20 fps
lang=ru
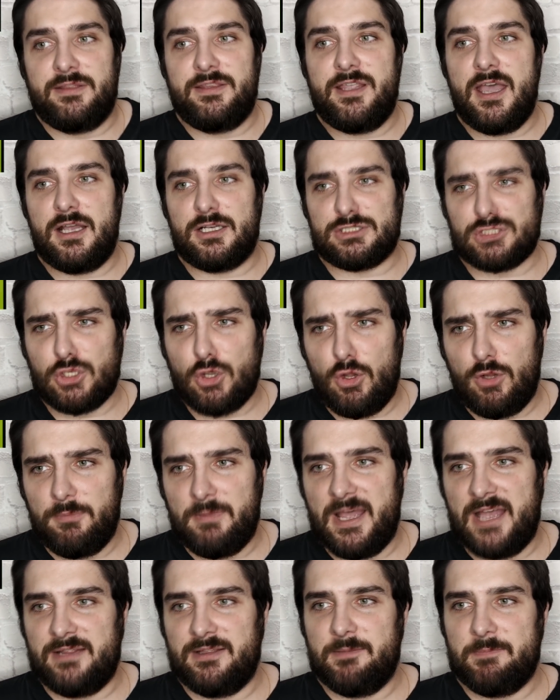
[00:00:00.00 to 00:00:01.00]
The
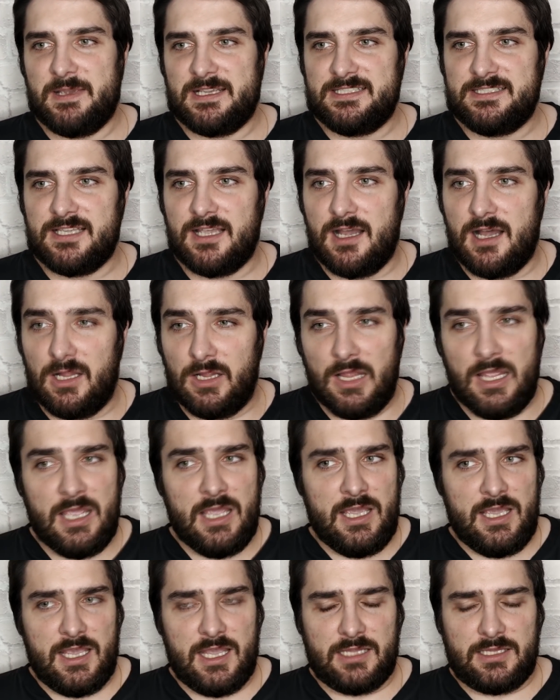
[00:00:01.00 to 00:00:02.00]
Rollman написал,
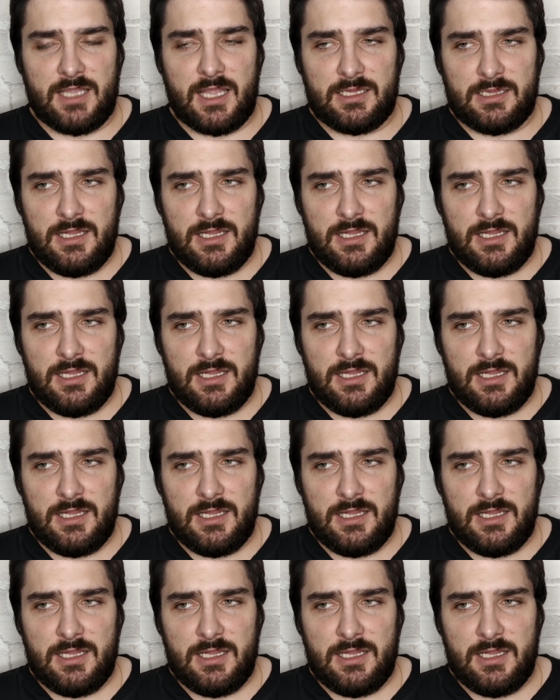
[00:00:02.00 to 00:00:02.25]
это